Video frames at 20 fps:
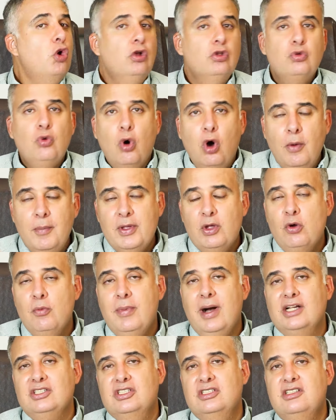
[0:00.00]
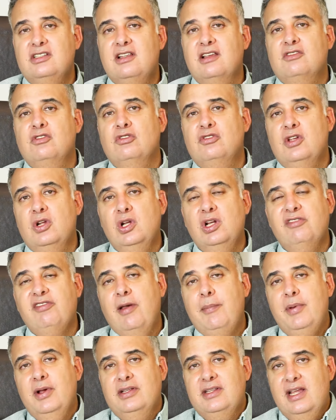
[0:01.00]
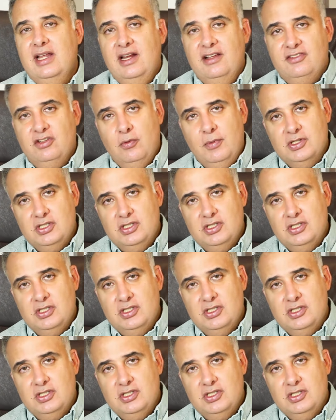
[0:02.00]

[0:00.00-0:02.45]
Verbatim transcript: Todo homem com baixa de testosterona vai perder ereção